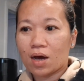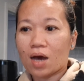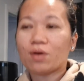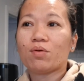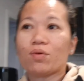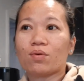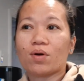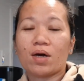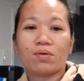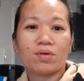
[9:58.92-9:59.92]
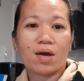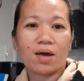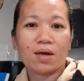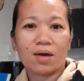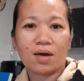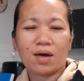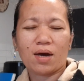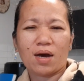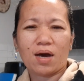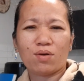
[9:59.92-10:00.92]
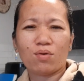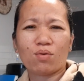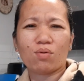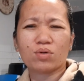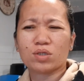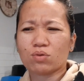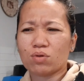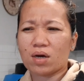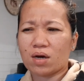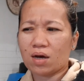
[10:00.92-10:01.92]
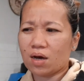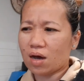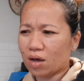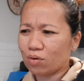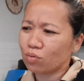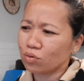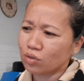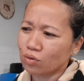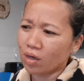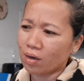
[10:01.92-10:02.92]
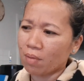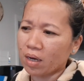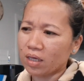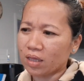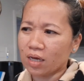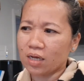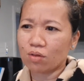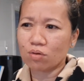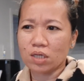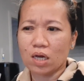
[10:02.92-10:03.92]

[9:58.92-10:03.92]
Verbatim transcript: ano yung, ano niya, ano yung gusto niya, anong gusto niyang makita dito sa